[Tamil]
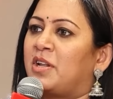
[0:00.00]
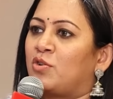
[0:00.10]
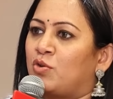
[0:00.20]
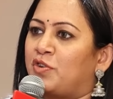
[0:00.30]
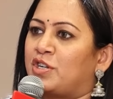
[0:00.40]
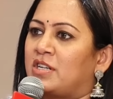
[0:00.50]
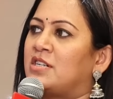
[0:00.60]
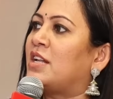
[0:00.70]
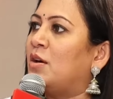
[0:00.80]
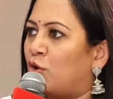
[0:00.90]
அப்படின்ற ஒரு
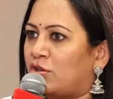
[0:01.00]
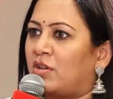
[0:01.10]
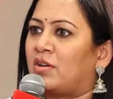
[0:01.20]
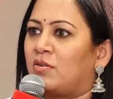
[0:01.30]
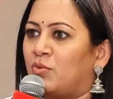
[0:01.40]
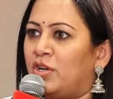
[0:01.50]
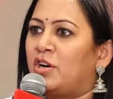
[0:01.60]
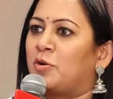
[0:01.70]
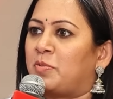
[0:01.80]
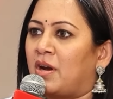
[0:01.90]
ஃப்ரெட்டர்னிட்டியில் ஒருத்தர்
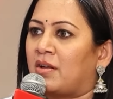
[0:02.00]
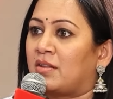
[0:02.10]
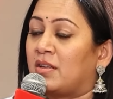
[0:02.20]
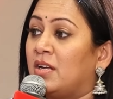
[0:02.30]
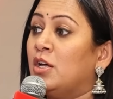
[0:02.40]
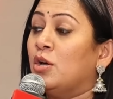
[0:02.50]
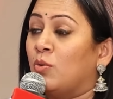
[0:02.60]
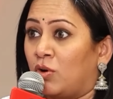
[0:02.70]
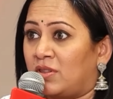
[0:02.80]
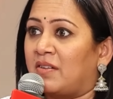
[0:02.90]
உயிரிழப்பு நடக்குது
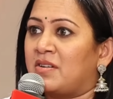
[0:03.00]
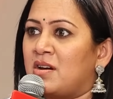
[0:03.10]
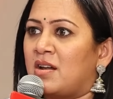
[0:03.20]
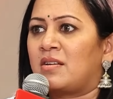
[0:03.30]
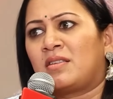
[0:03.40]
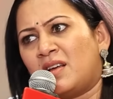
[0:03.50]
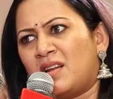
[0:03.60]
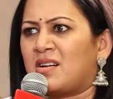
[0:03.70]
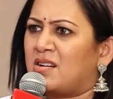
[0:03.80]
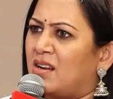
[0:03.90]
ஒரு தவறு நடக்குதுன்னா
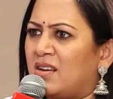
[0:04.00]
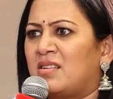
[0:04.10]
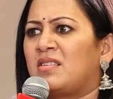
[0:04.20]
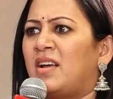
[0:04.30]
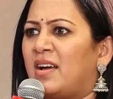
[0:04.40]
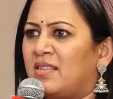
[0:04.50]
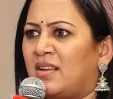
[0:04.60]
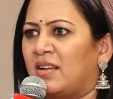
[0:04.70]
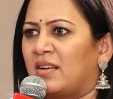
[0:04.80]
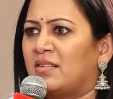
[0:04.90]
நாங்கள் கலங்குறது நியாயம் தானே